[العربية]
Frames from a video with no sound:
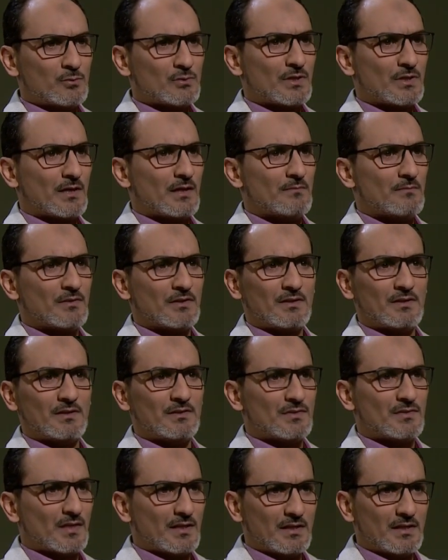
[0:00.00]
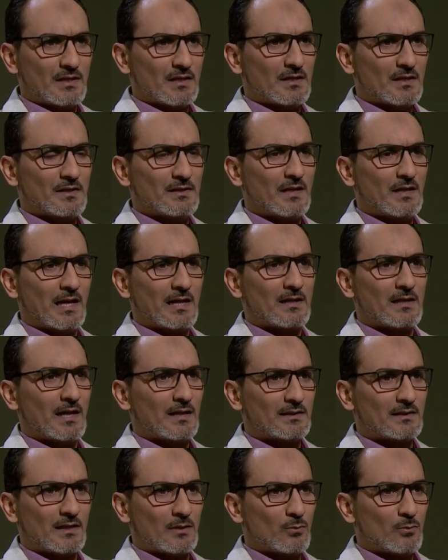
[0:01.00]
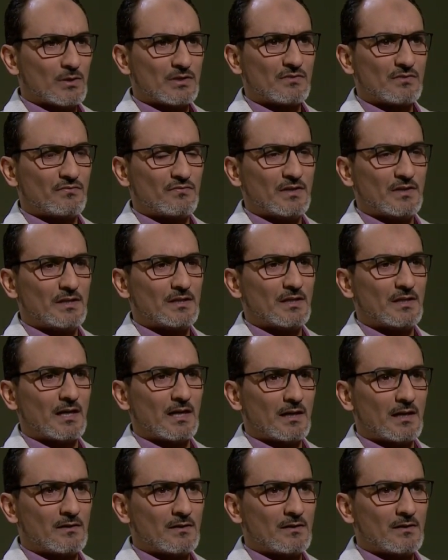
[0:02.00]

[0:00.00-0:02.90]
وجرائم ضد الإنسانية يعني حتى الوصف يعني